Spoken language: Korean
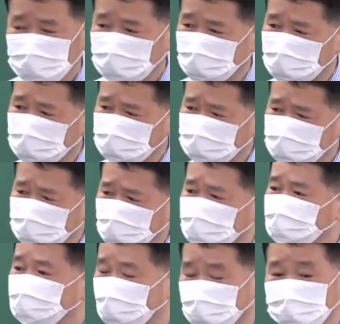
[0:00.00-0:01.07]
방학
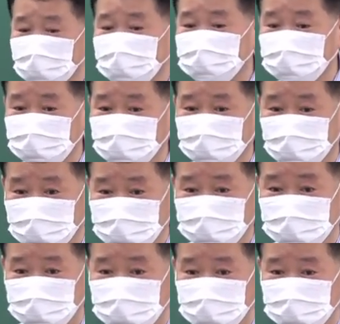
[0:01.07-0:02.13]
끝나면 바로 낼 거예요,
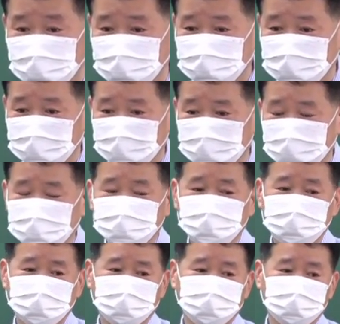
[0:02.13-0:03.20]
원서를. 그러면
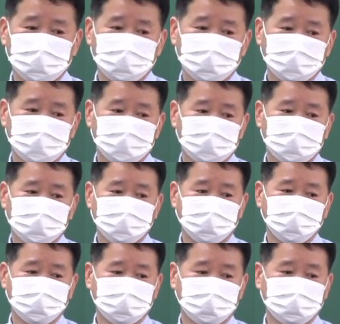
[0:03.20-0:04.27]
나중에 7,
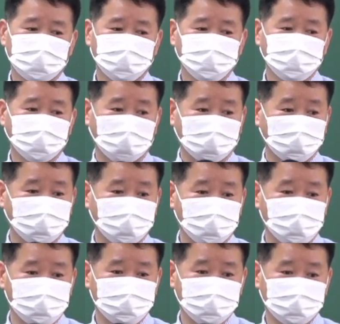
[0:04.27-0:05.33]
8월 달에 점수가 안
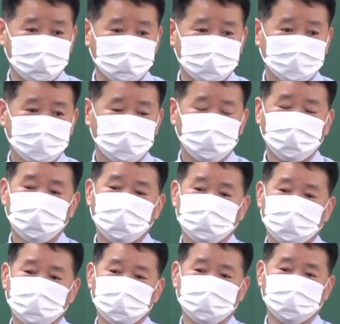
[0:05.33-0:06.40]
올라오면 9월
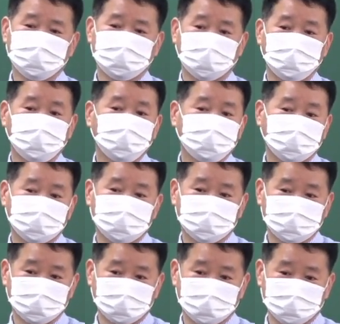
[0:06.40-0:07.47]
달에 거의 자포자기
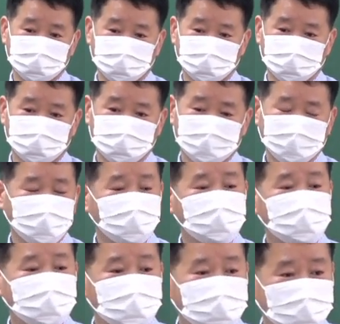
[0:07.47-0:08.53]
형태가 돼요.
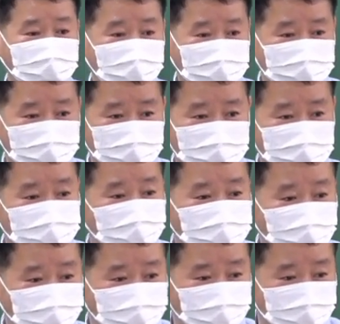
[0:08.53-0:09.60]
원서는 내놨잖아. 2만 3천